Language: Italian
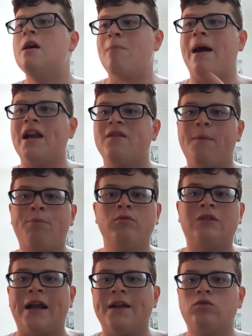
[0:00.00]
Magari va a
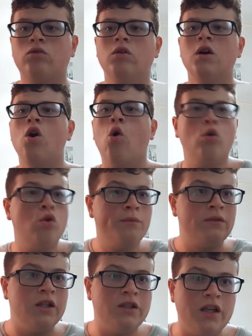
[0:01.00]
puntare su un
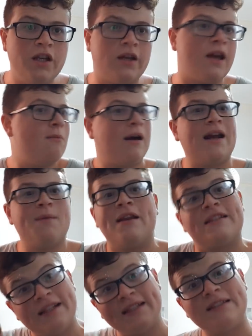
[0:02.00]
Umtiti che magari per
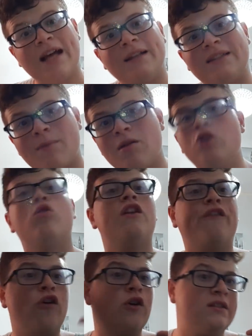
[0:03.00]
60 milioni
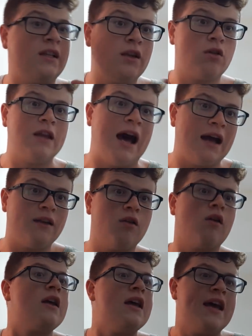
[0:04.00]
forse te lo
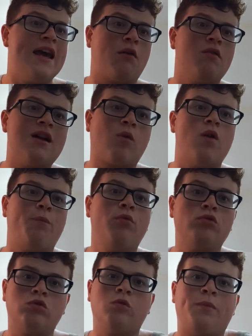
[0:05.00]
danno e quindi a quel
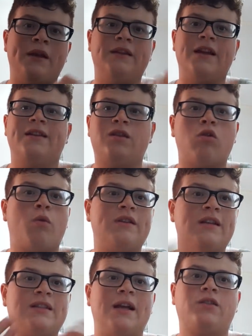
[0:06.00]
punto tu prenderesti con quei
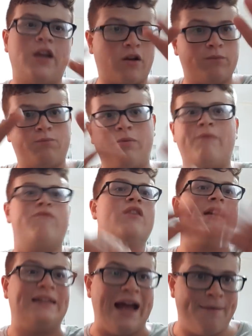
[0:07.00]
60, cioè
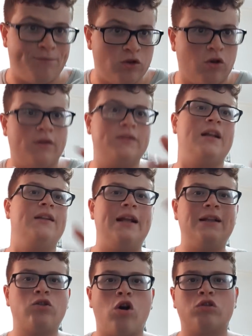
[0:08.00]
vendendo nel,
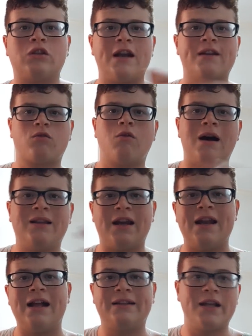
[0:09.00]
nel toto tra una squadra
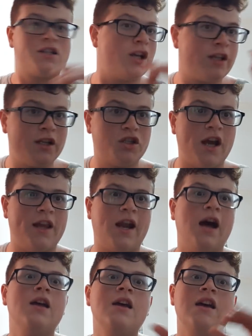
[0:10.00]
e un'altra eccetera eccetera,